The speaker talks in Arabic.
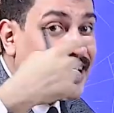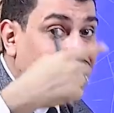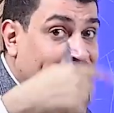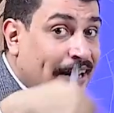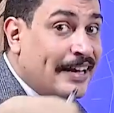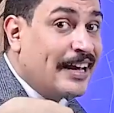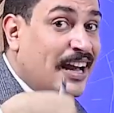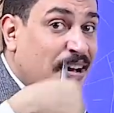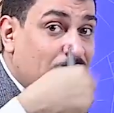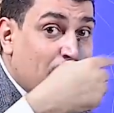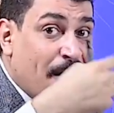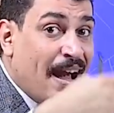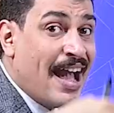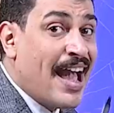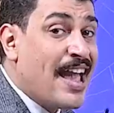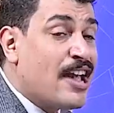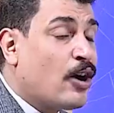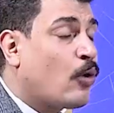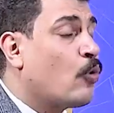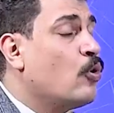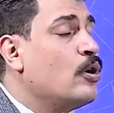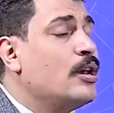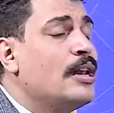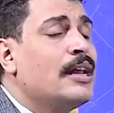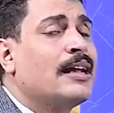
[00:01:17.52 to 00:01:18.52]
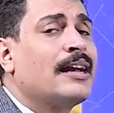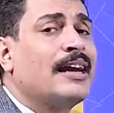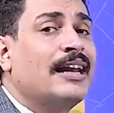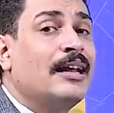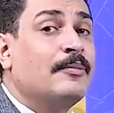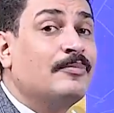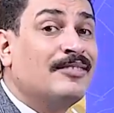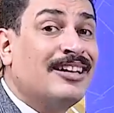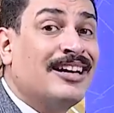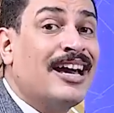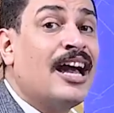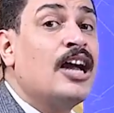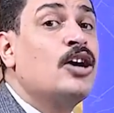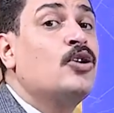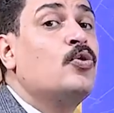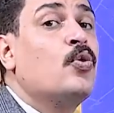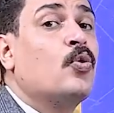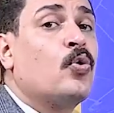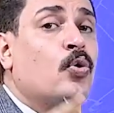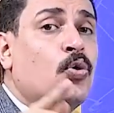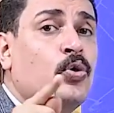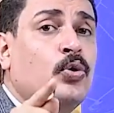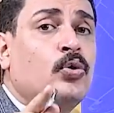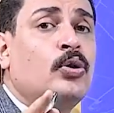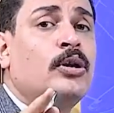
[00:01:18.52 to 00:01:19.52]
راجع معايا كل الكلام ده انا قايله
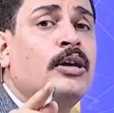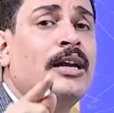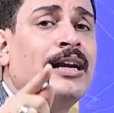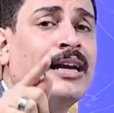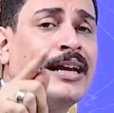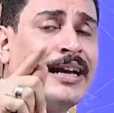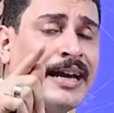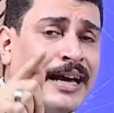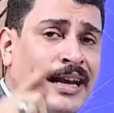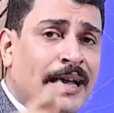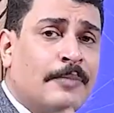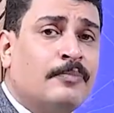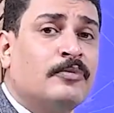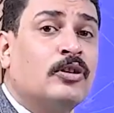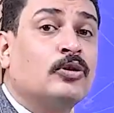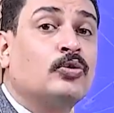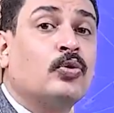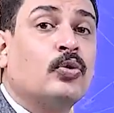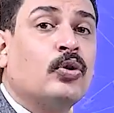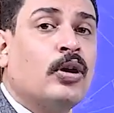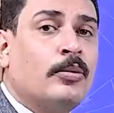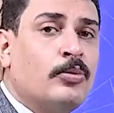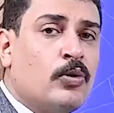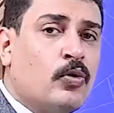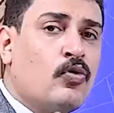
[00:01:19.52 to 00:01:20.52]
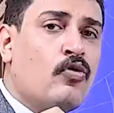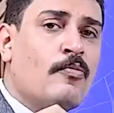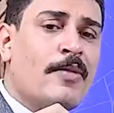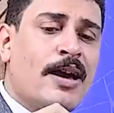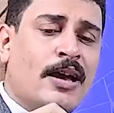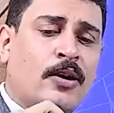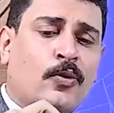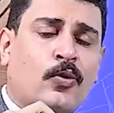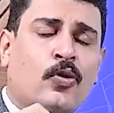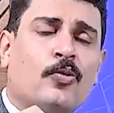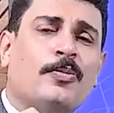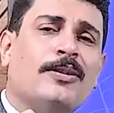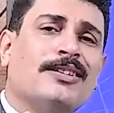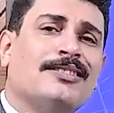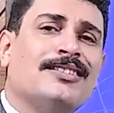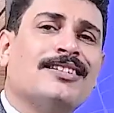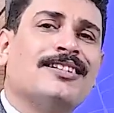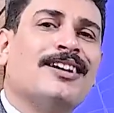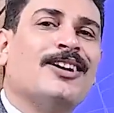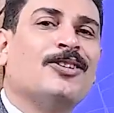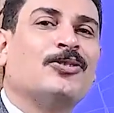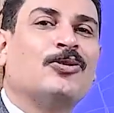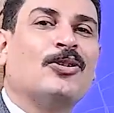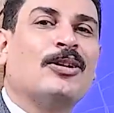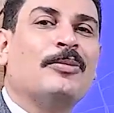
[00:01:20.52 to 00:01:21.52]
كل الكلام ده طلاب الجمال قلوب
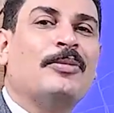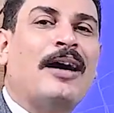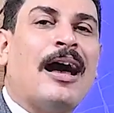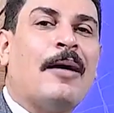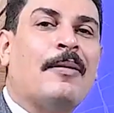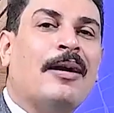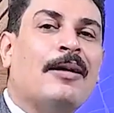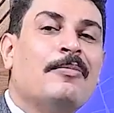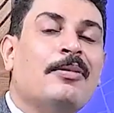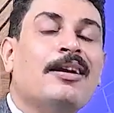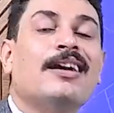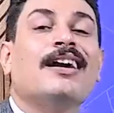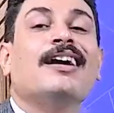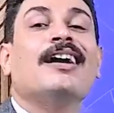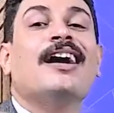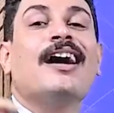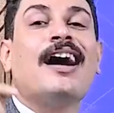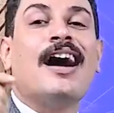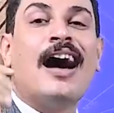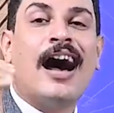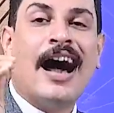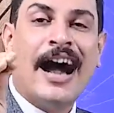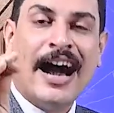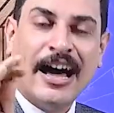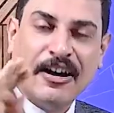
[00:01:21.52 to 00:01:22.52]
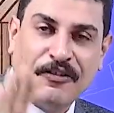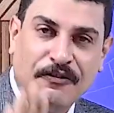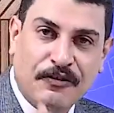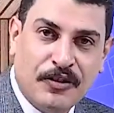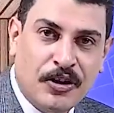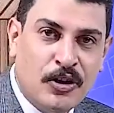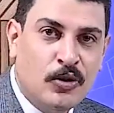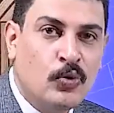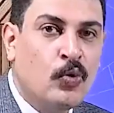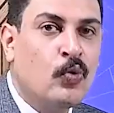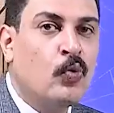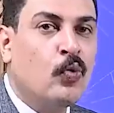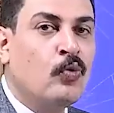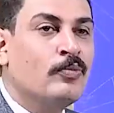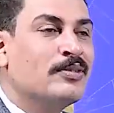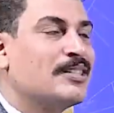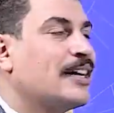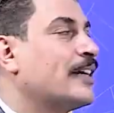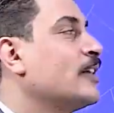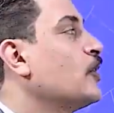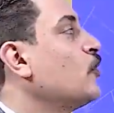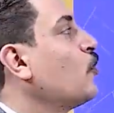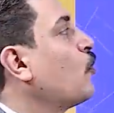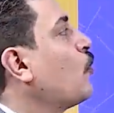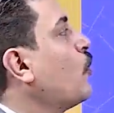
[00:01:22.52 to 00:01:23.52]
كتير هنا الطلاب يا حبايبي عارفينه
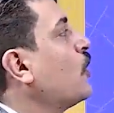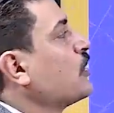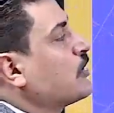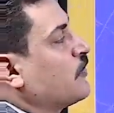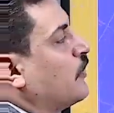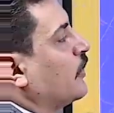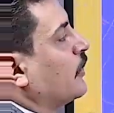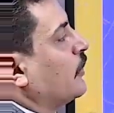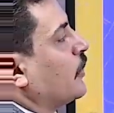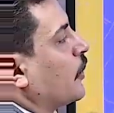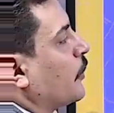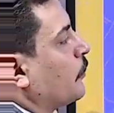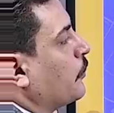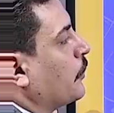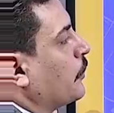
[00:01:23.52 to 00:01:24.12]
ومذاكرينه كويس بفضل